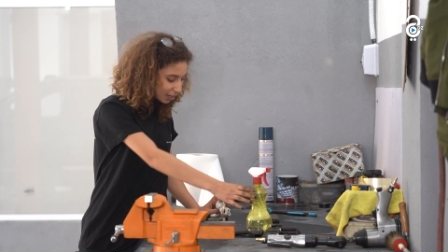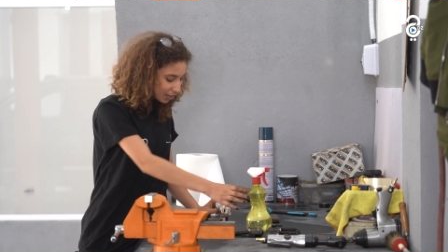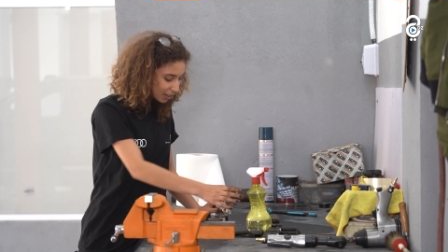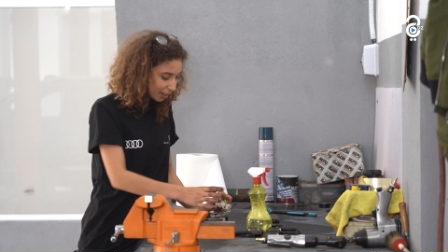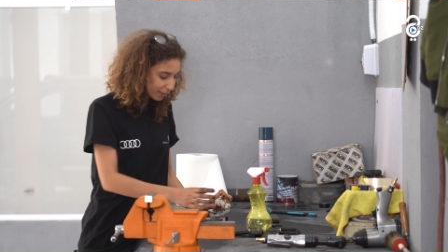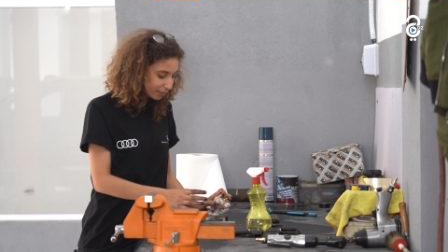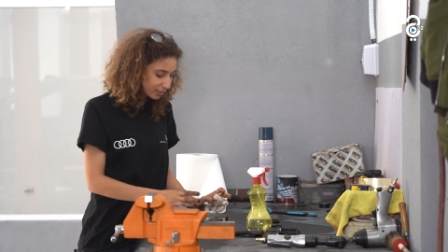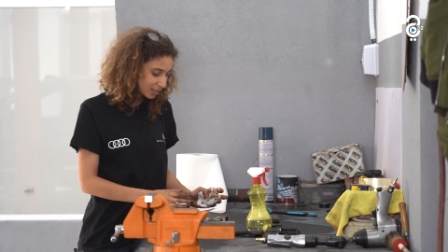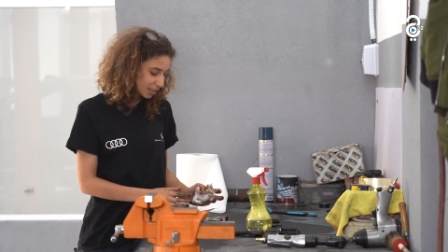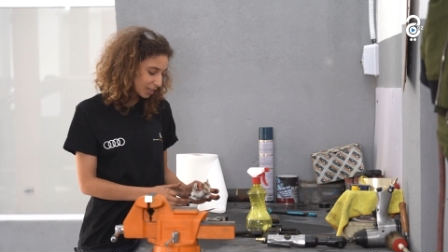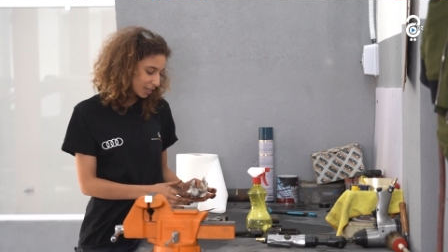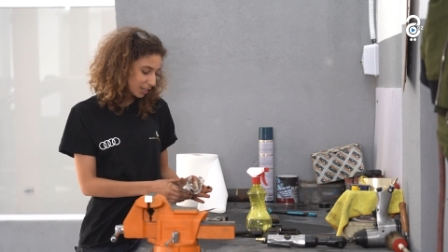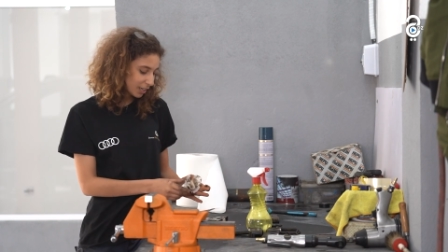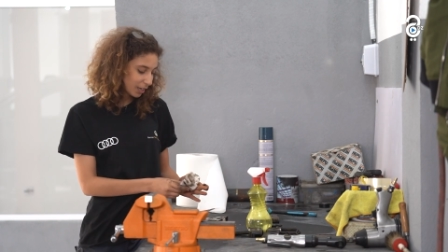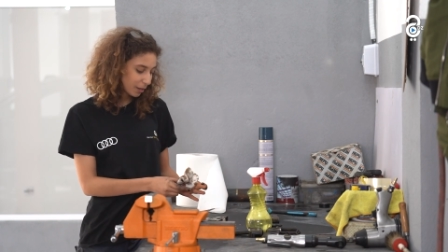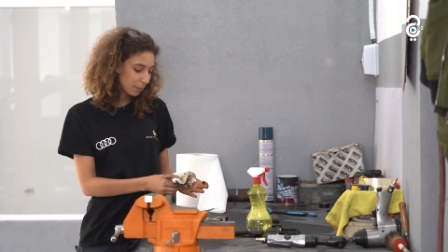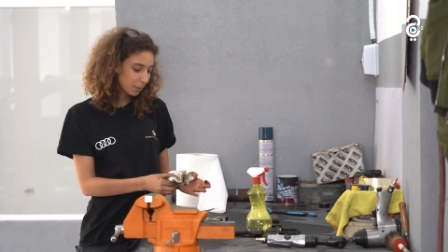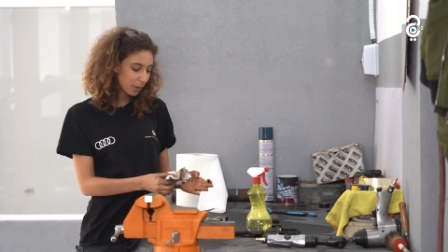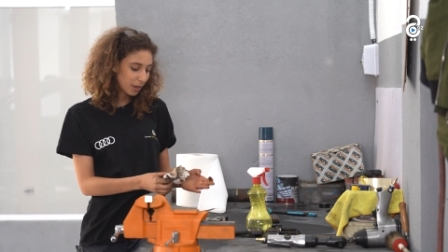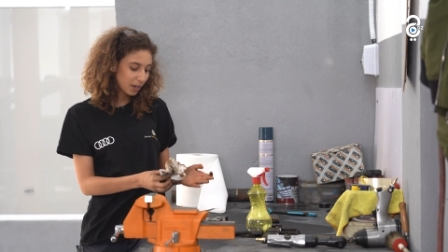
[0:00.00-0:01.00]
العفسه اللي
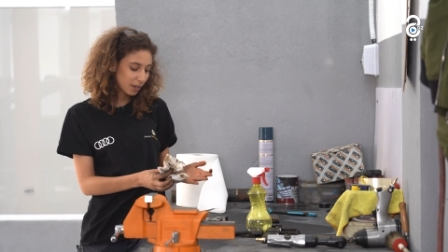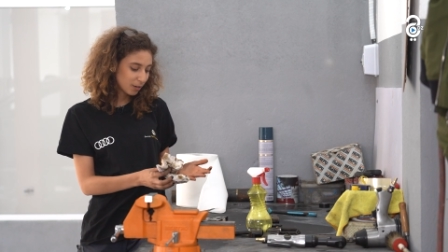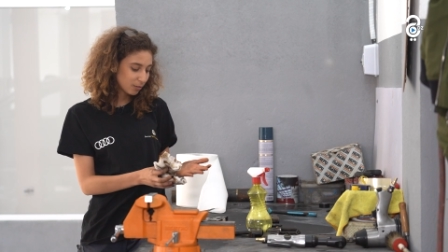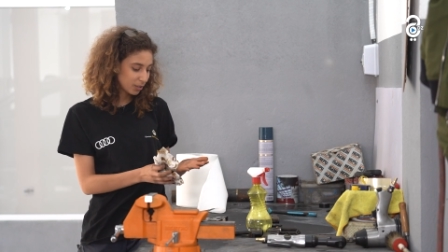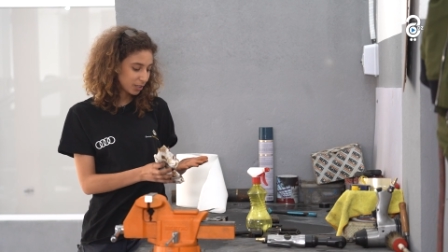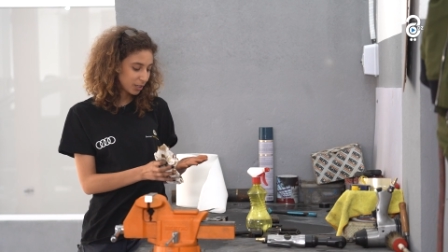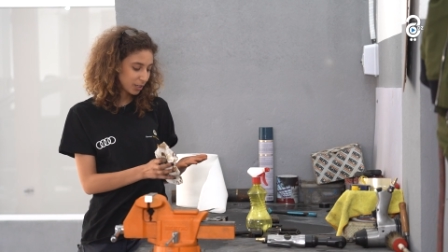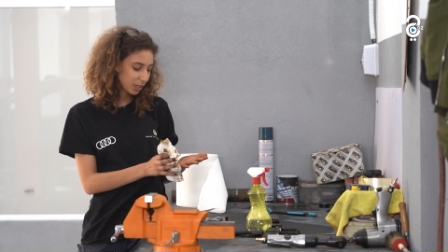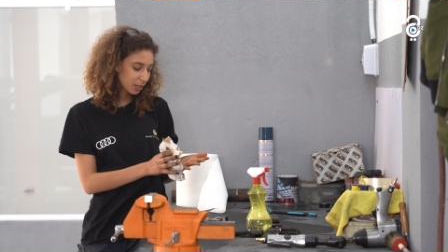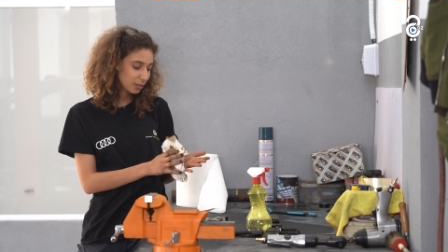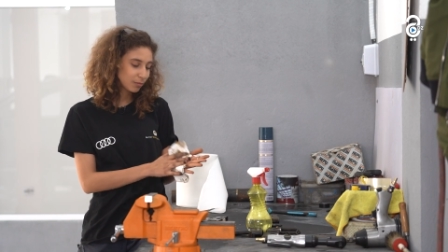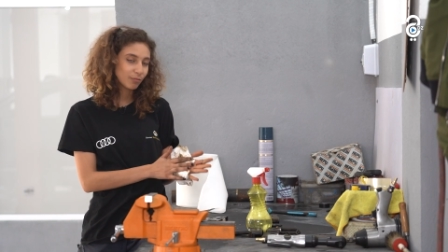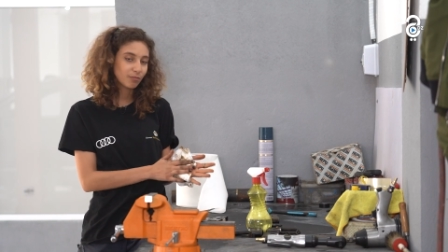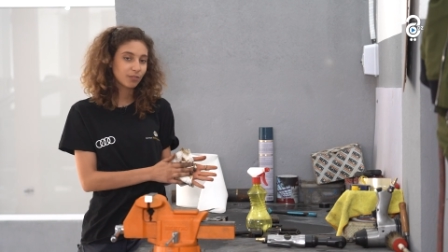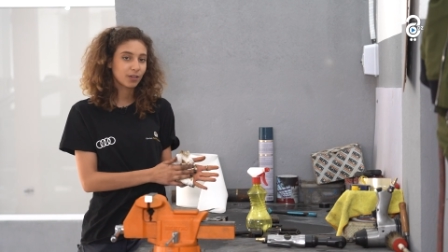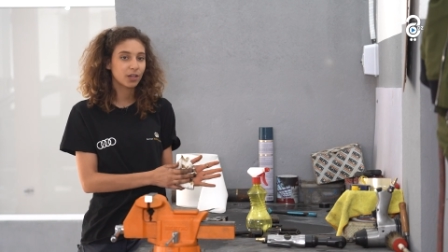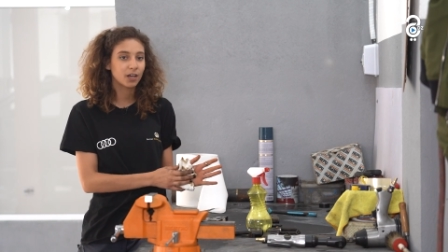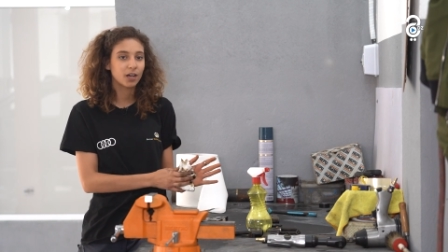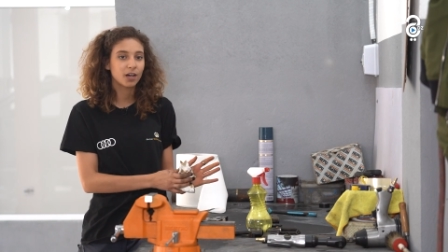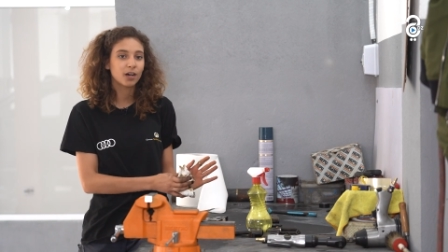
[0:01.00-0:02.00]
نحبها واللي نخدم
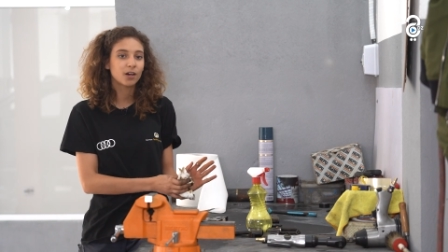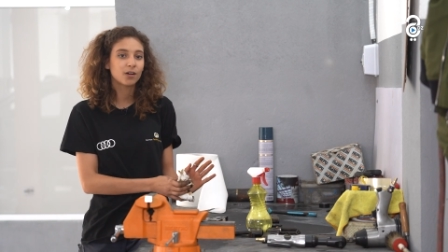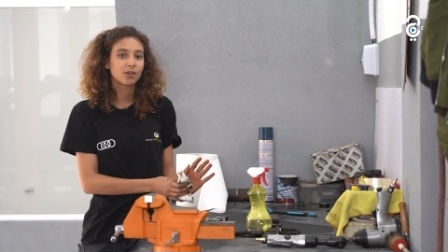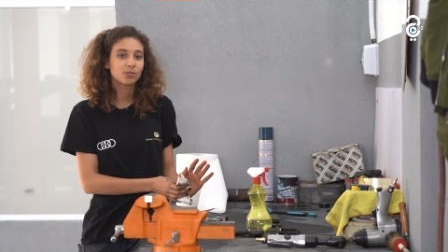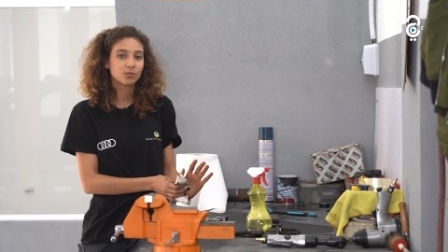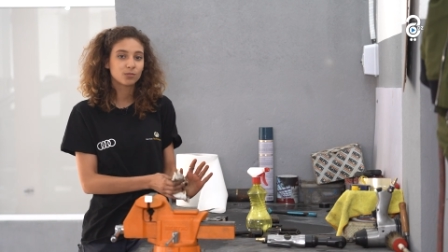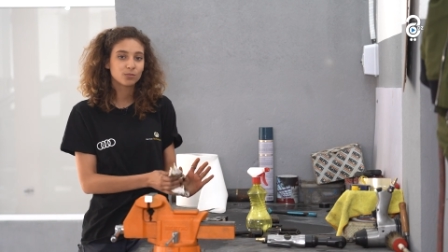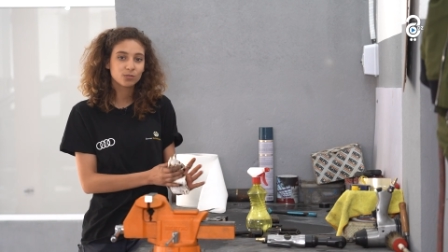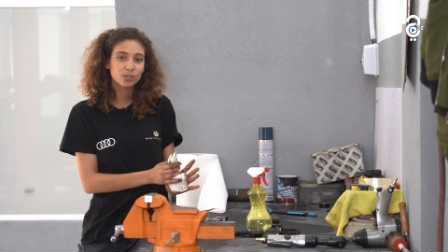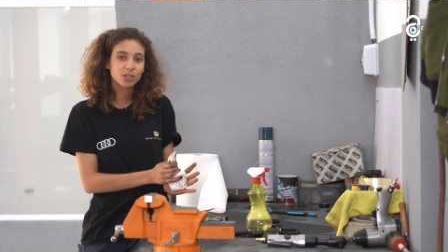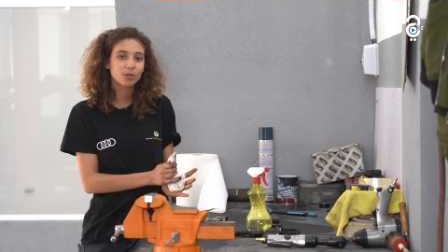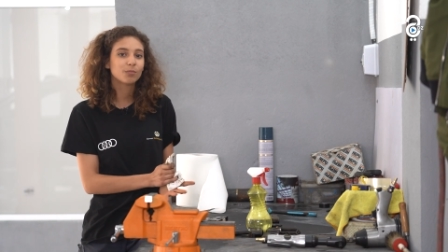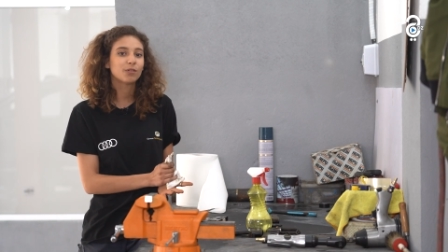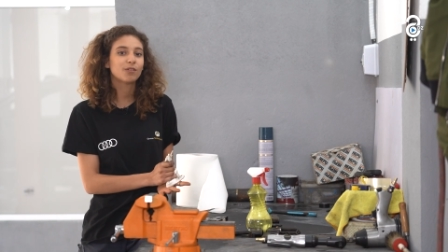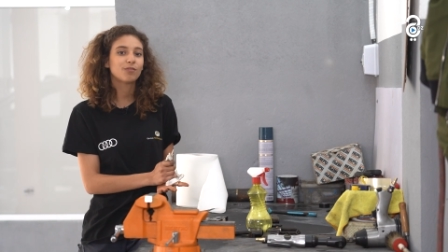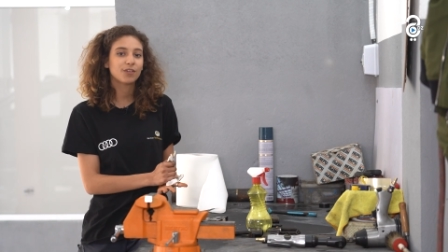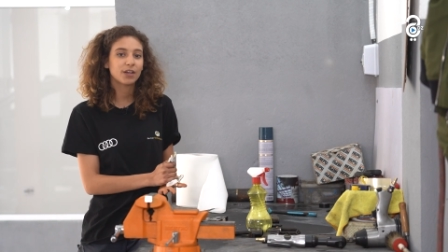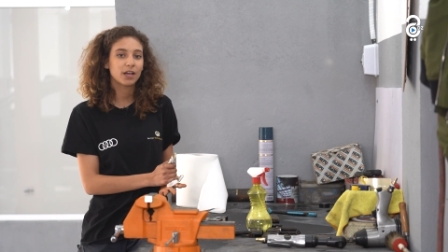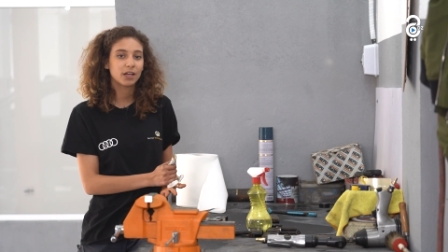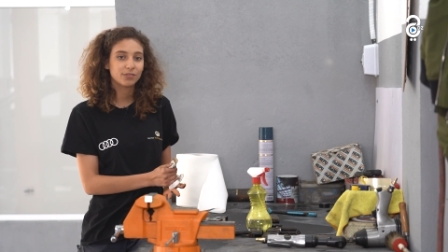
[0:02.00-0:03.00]
فيها
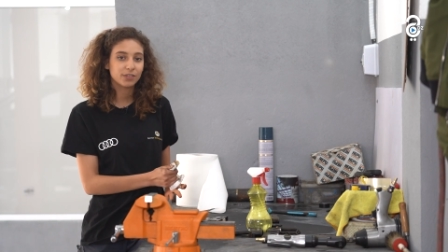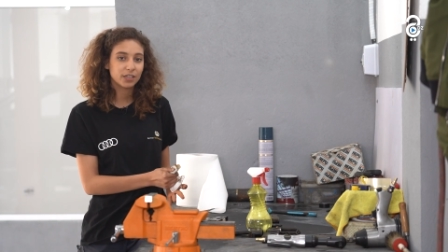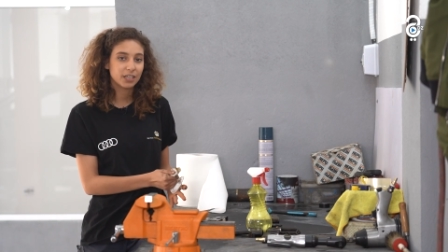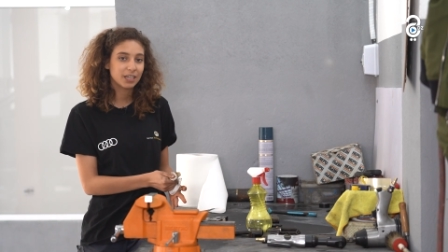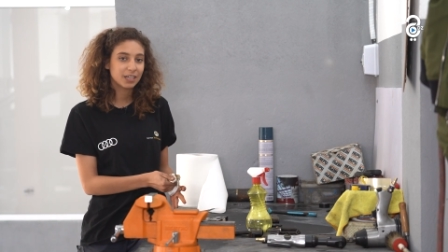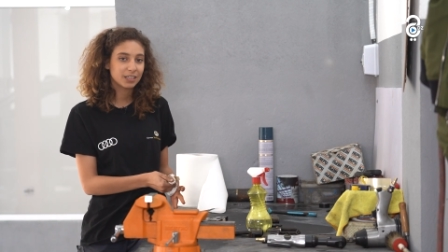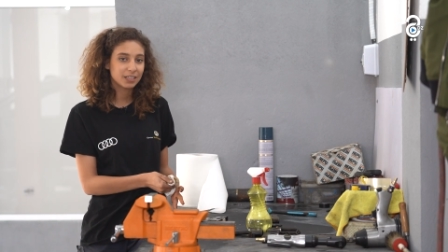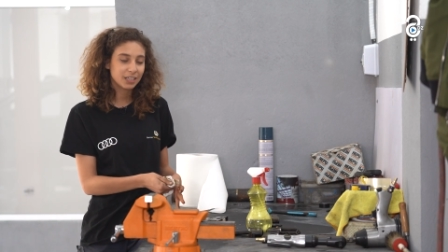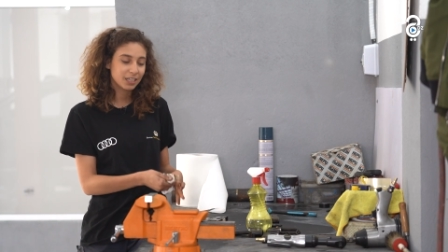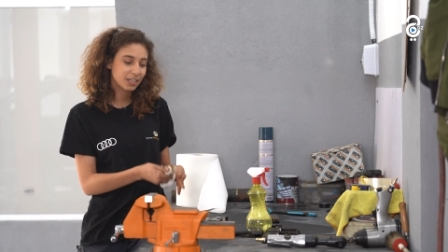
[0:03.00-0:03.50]
ونكمل فيها في حياتي